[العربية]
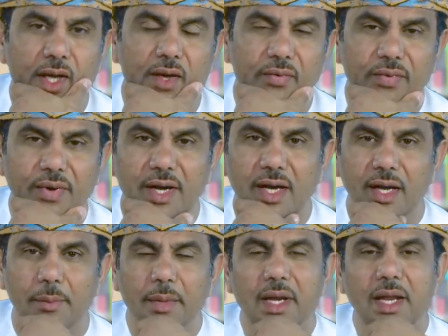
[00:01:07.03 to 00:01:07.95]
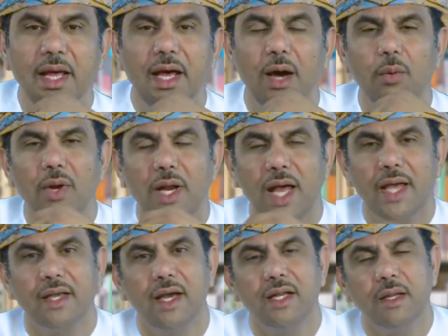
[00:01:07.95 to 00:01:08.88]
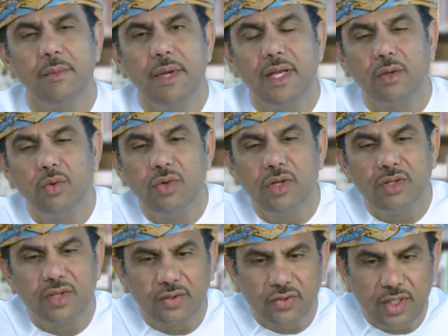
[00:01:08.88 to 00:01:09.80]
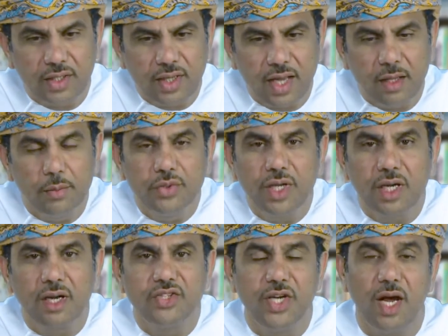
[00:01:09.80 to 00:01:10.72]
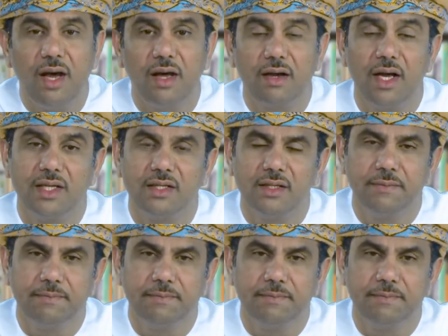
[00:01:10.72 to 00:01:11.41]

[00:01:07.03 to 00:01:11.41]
فمنها أول حاجة عندما يكون التخطيط هذا مجرد شعارات